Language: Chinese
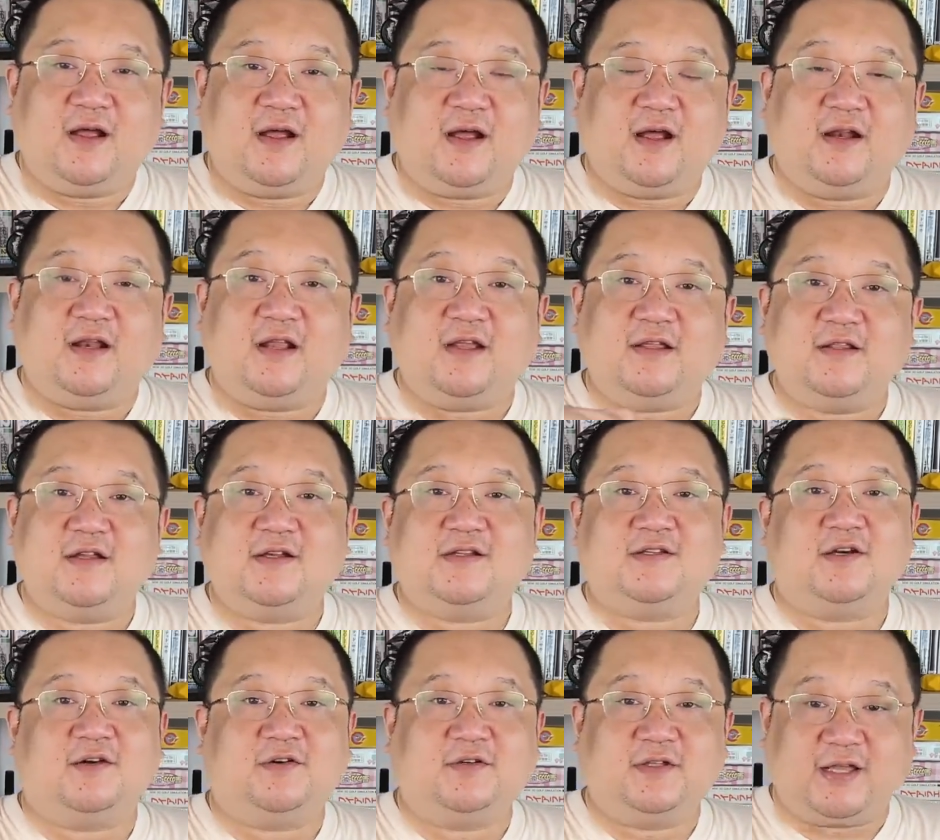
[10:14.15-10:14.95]
啊，《零
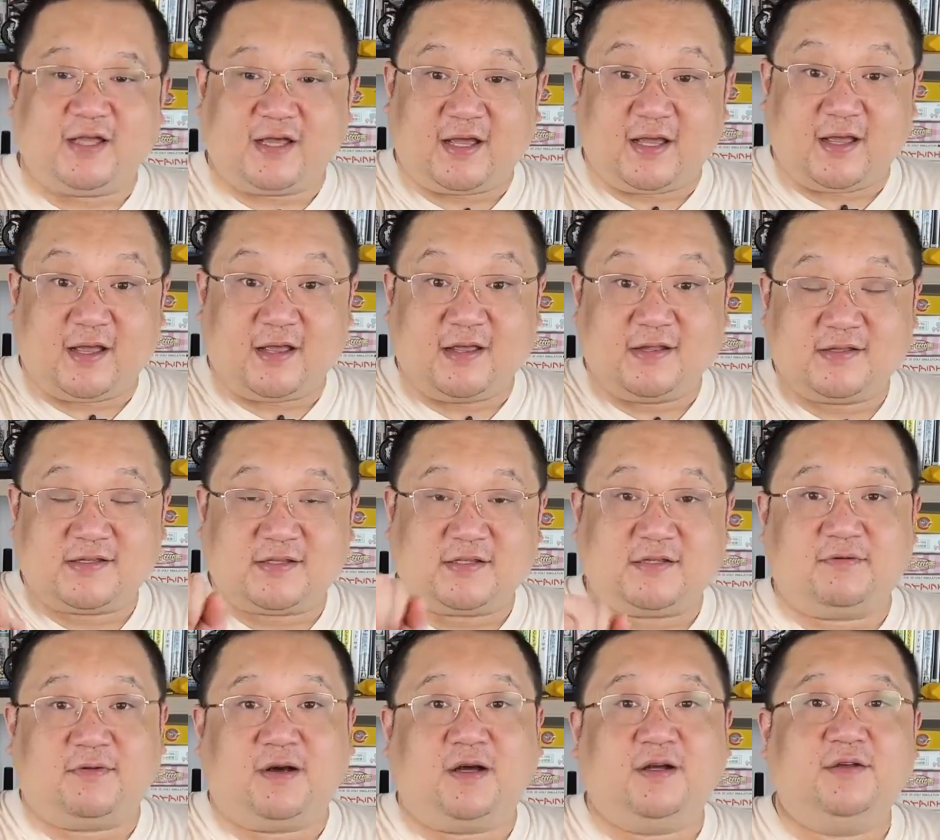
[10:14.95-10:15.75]
的焦点》《
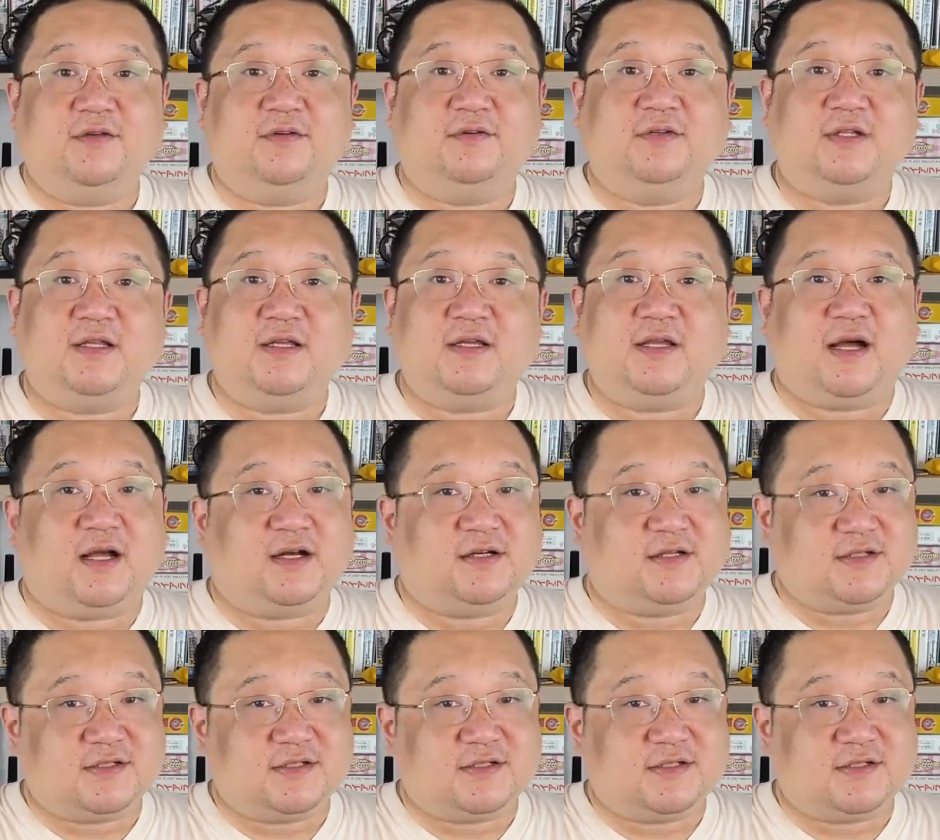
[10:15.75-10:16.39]
死亡邮递》啊，